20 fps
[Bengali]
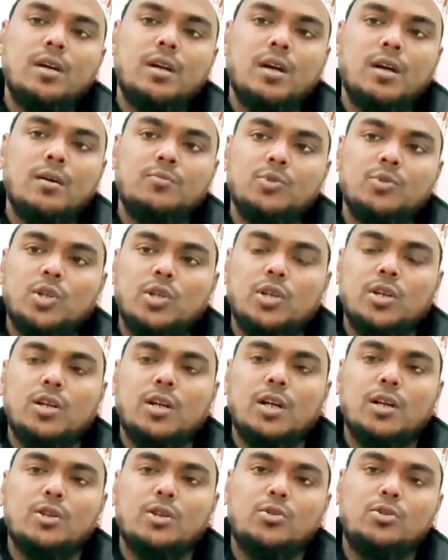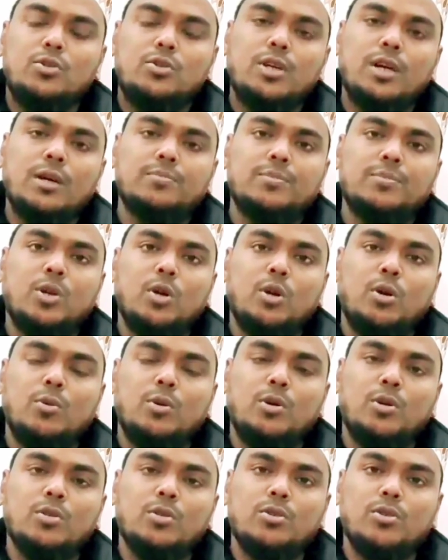আলহামদুলিল্লাহ নিশ্চয়ই আপনারা
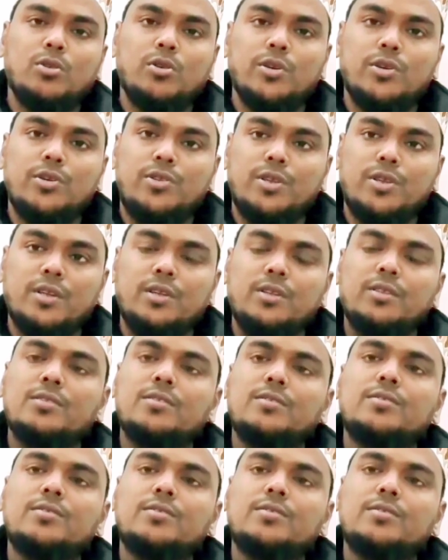অবগত হয়েছেন